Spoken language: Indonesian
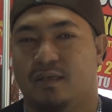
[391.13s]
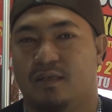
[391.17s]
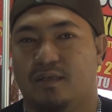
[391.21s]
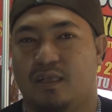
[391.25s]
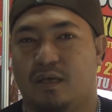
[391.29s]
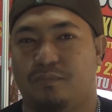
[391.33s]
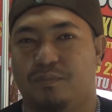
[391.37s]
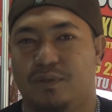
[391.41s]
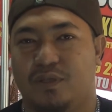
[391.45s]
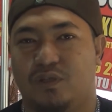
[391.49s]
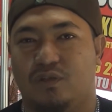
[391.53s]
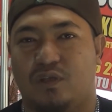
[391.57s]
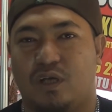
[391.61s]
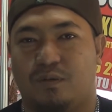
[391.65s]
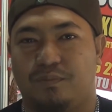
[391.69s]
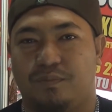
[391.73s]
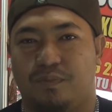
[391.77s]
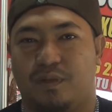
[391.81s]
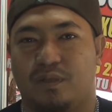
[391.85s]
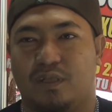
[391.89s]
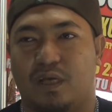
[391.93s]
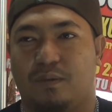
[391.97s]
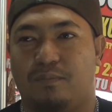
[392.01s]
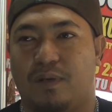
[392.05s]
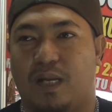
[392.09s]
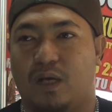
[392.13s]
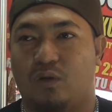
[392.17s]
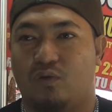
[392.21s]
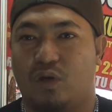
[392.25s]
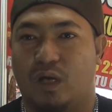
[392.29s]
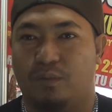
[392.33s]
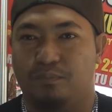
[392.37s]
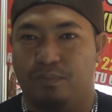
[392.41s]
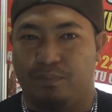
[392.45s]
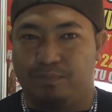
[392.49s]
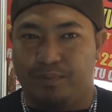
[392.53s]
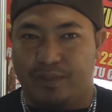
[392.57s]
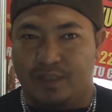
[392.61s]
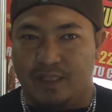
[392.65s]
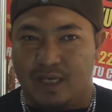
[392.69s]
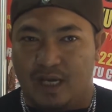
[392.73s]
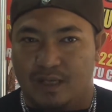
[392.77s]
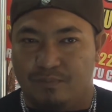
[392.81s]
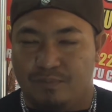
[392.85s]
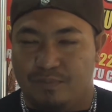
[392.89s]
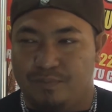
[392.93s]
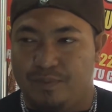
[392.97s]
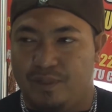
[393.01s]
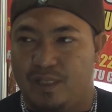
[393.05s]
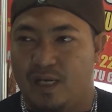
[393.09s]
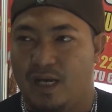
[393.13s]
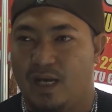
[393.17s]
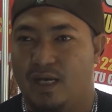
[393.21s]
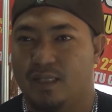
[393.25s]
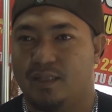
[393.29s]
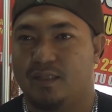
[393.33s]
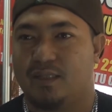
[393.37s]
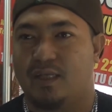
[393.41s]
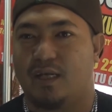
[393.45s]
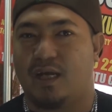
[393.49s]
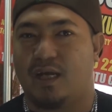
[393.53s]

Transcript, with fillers: tapi juga pemerintah melakukan pembinaan-pembinaan